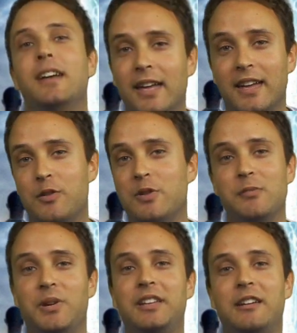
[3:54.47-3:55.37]
E, e,
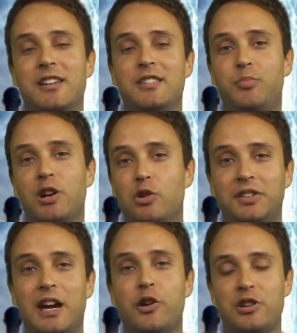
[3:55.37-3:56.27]
quindi praticamente poi lo
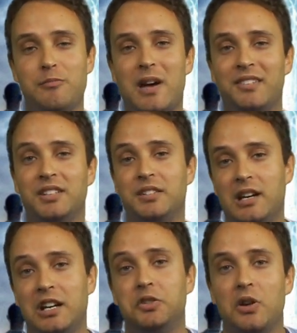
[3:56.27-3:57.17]
attaccano in massa,
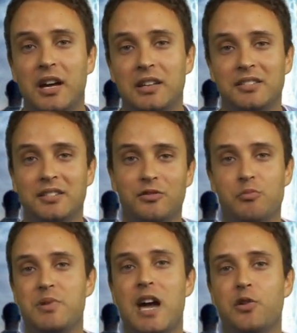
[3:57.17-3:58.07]
tra l'altro anche
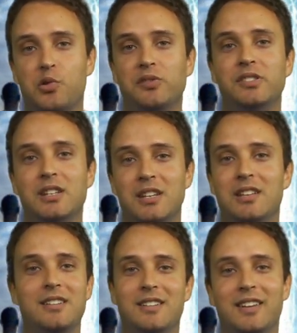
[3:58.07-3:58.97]
senza un piano
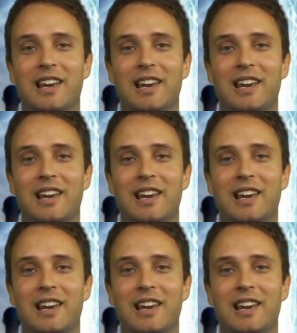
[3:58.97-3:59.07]
così